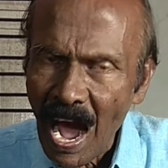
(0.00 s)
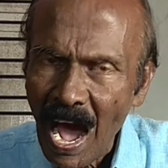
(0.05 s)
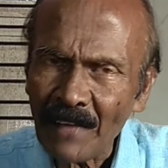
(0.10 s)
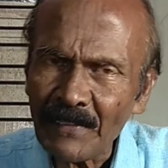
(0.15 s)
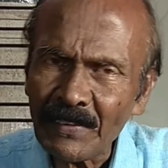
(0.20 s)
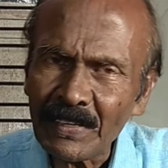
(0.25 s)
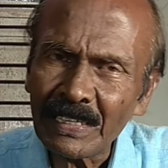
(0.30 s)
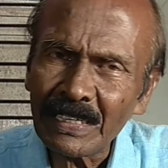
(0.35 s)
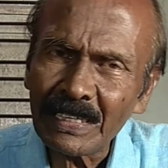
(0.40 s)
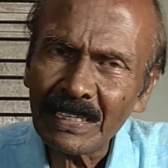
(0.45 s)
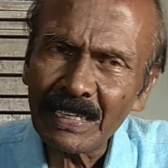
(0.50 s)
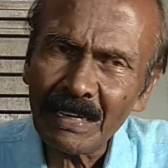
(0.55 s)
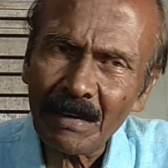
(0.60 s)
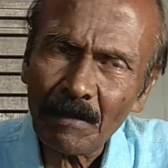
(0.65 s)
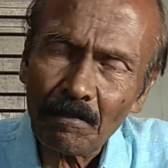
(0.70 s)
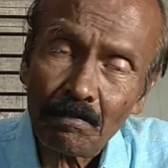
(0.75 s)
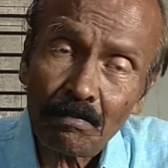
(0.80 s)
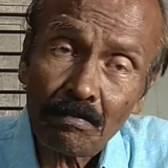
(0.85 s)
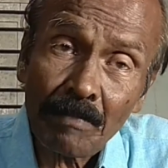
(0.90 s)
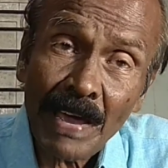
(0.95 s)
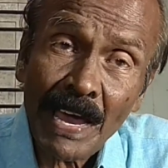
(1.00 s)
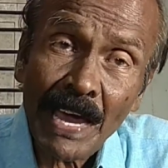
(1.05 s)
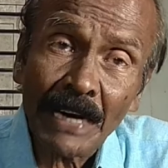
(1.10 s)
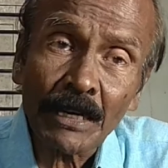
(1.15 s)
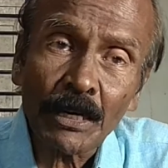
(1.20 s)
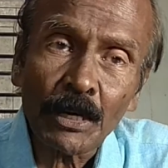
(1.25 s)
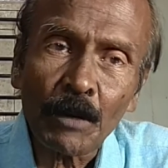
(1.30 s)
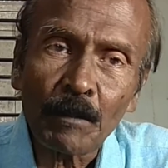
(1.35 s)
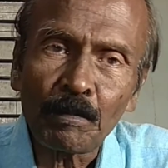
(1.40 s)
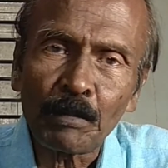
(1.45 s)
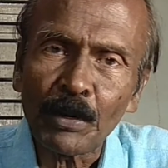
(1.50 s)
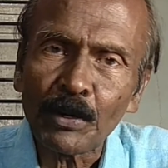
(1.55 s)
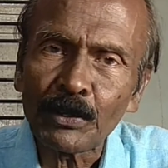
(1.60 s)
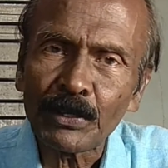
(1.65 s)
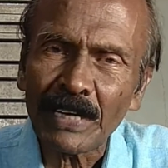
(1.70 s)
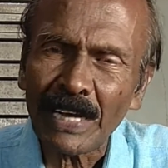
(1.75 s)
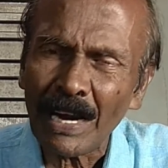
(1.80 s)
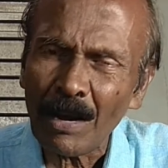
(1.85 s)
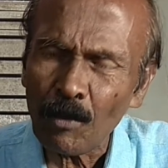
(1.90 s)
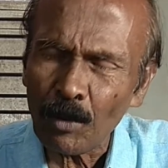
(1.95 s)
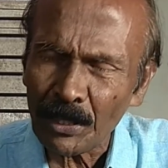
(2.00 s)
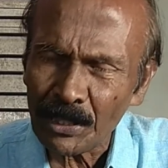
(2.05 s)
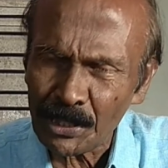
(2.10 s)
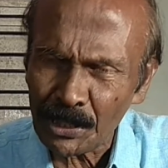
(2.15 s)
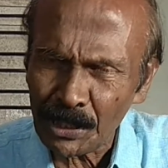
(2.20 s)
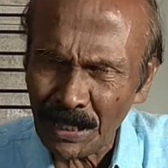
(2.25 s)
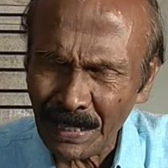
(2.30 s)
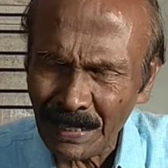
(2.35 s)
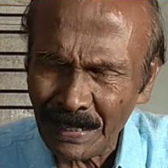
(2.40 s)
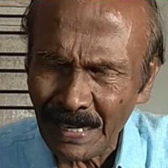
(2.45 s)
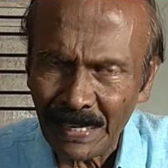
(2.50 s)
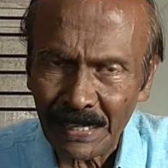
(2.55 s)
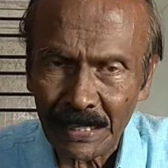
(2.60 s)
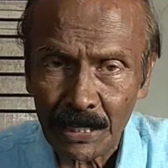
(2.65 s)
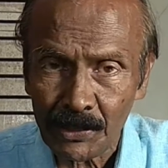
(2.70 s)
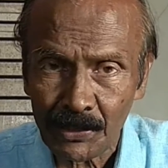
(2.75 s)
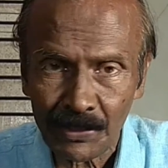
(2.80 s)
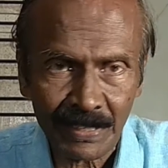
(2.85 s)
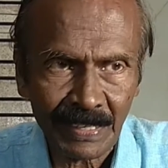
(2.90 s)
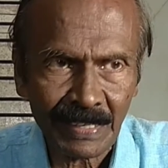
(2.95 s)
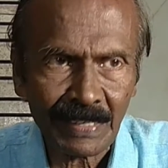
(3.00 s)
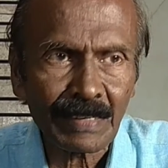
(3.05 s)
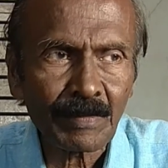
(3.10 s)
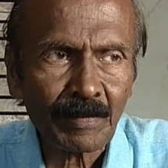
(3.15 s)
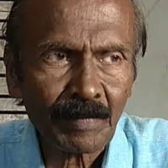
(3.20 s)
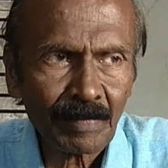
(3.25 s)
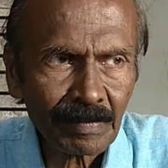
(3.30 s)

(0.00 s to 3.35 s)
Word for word: அதுக்கு மேற்கு பகுதியில் ஒரு சின்ன டிஸ்ட்ரிக்